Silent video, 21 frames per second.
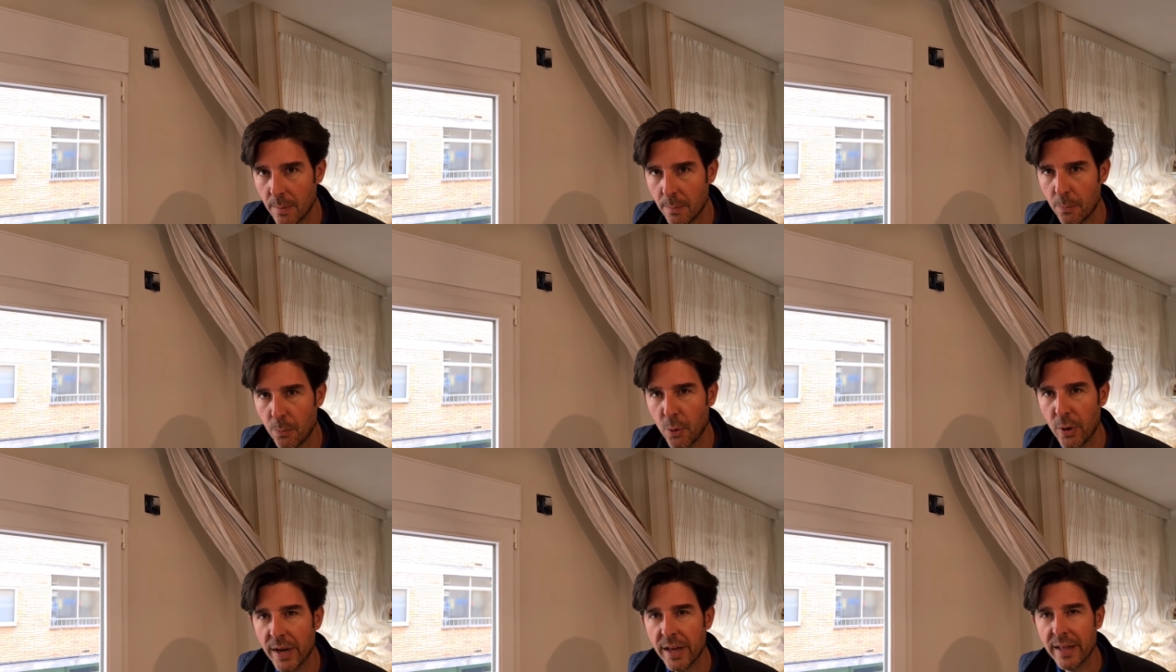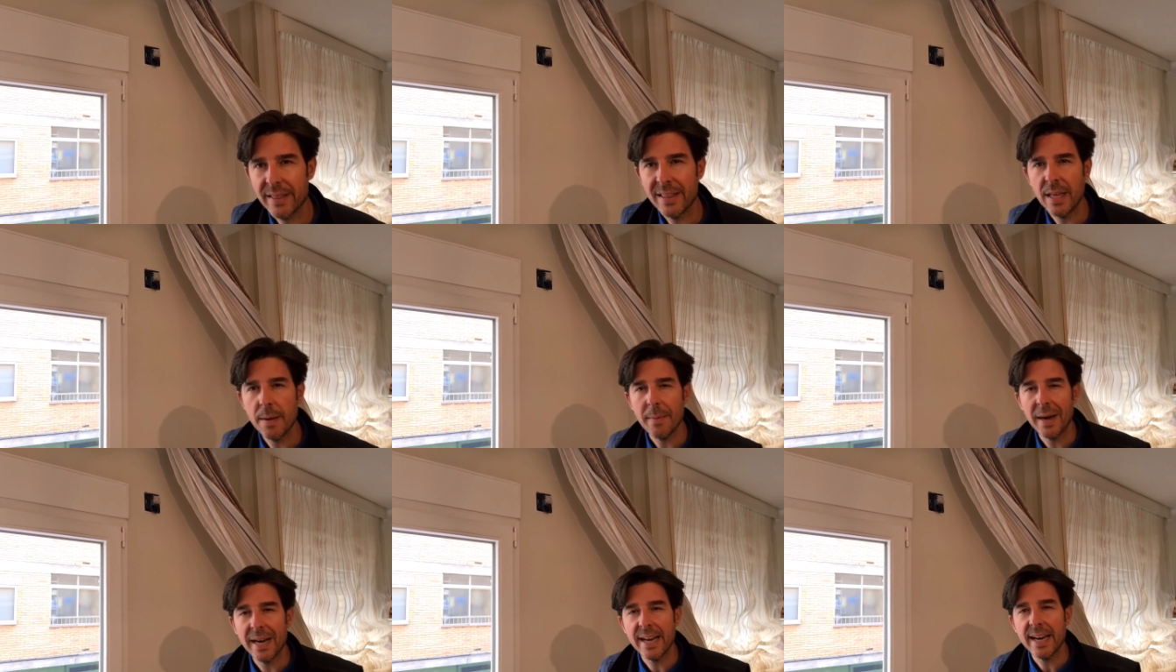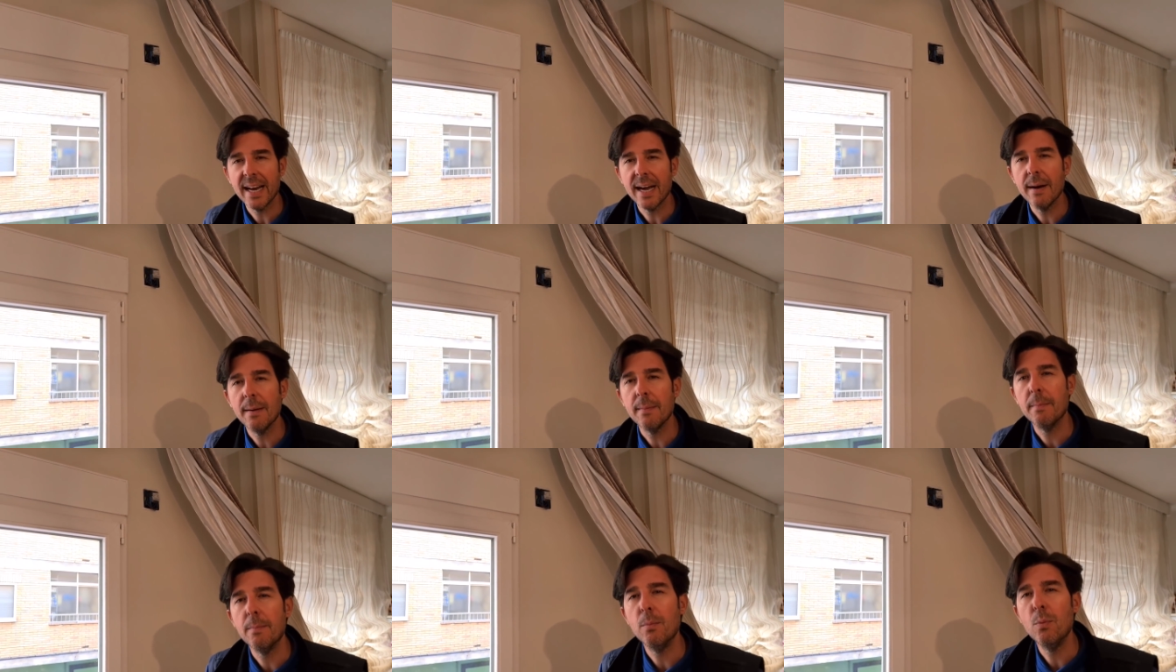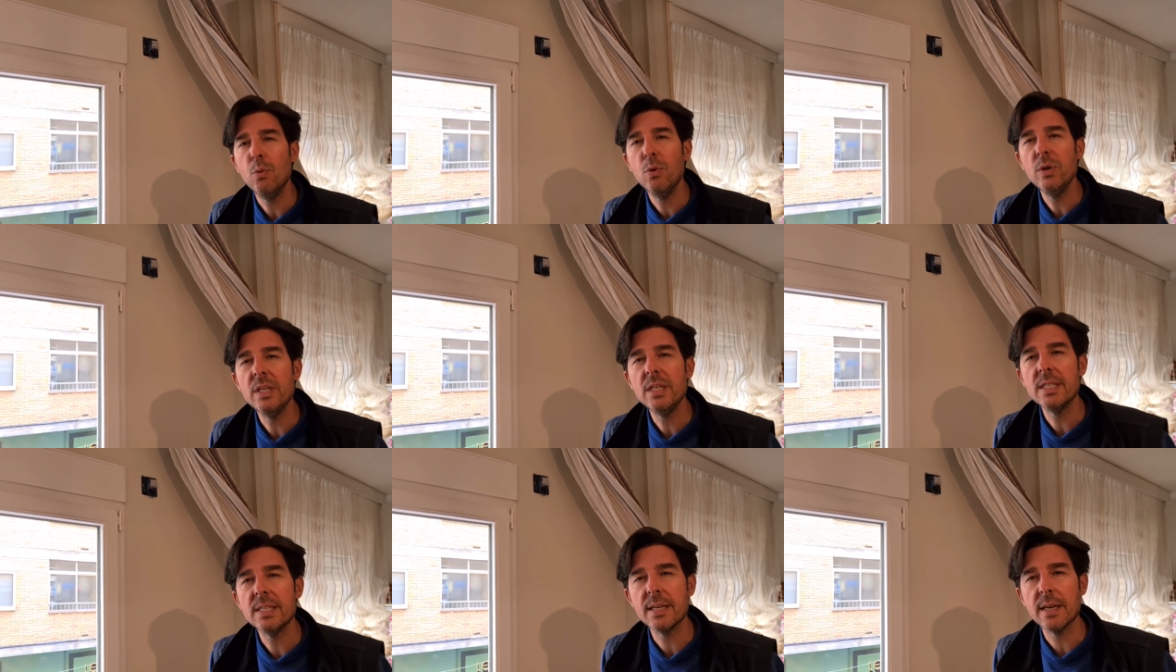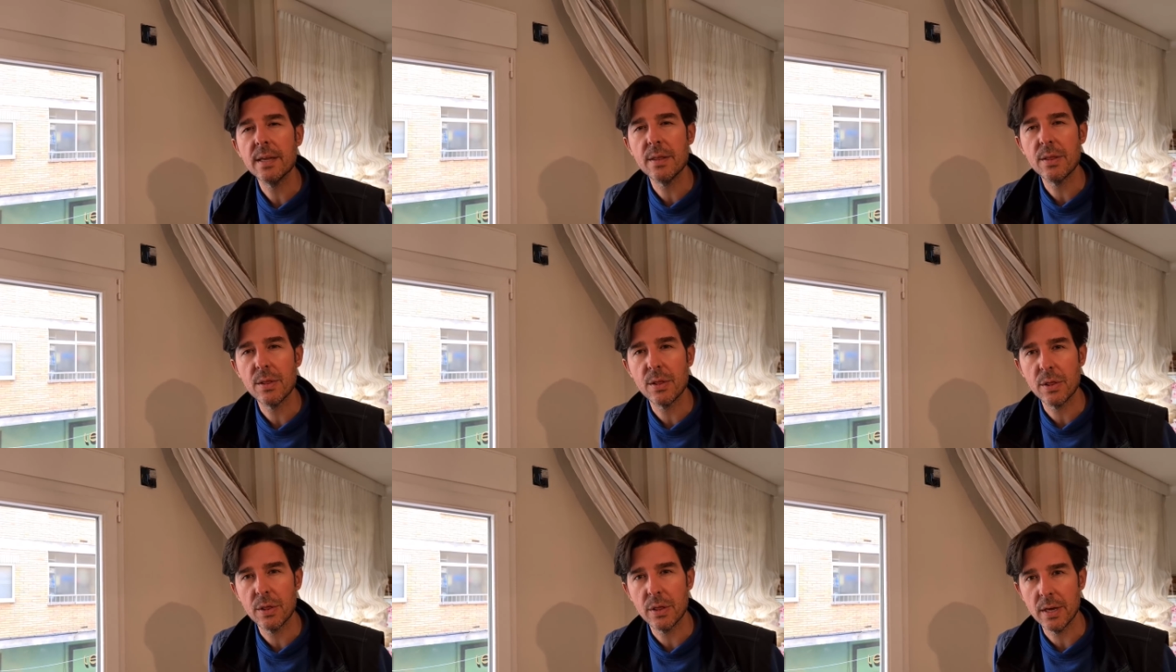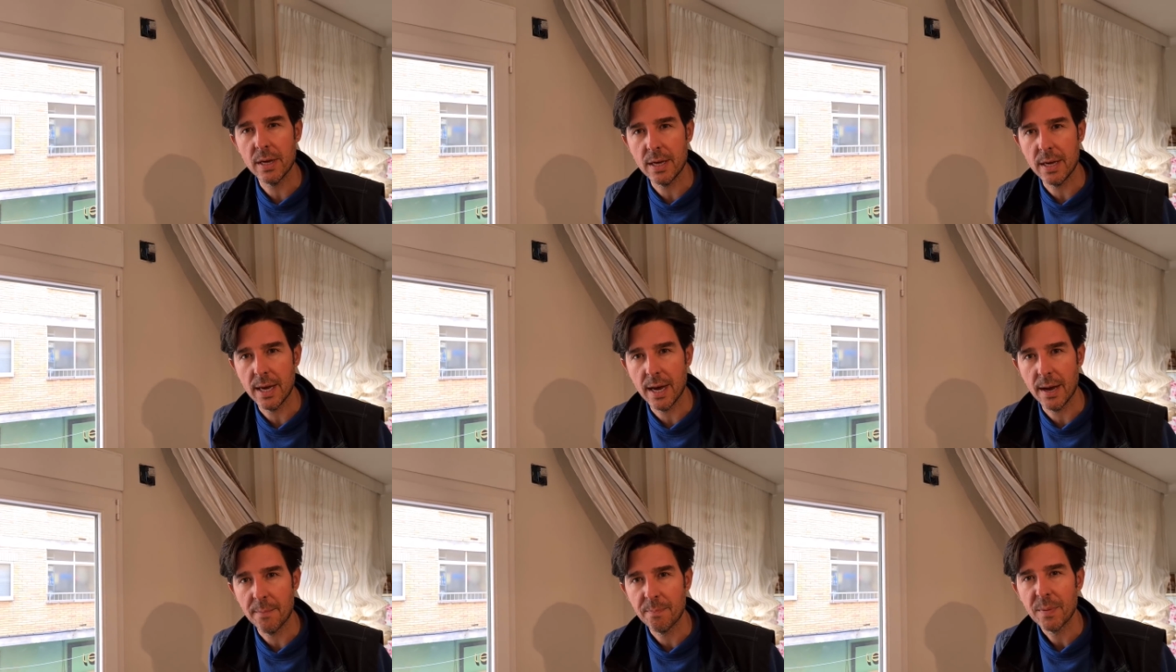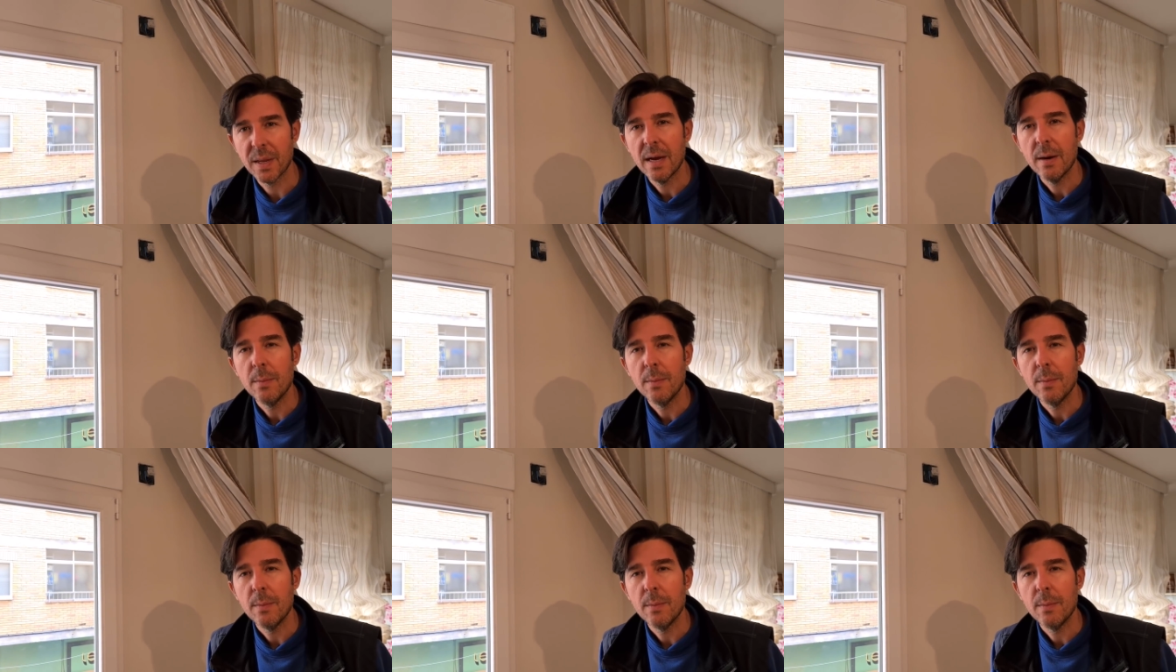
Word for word: Pues de manera muy sencilla,